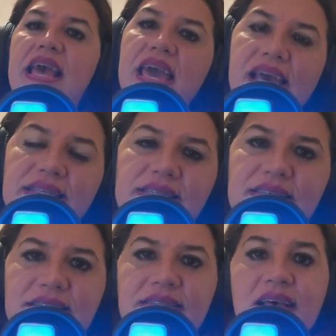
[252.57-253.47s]

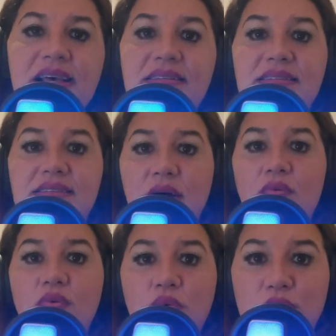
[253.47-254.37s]
Esses
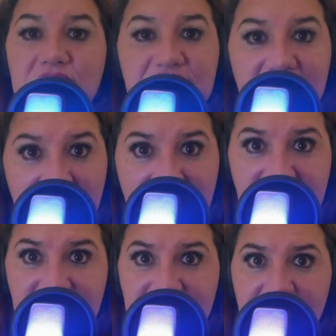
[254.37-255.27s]
são os gays,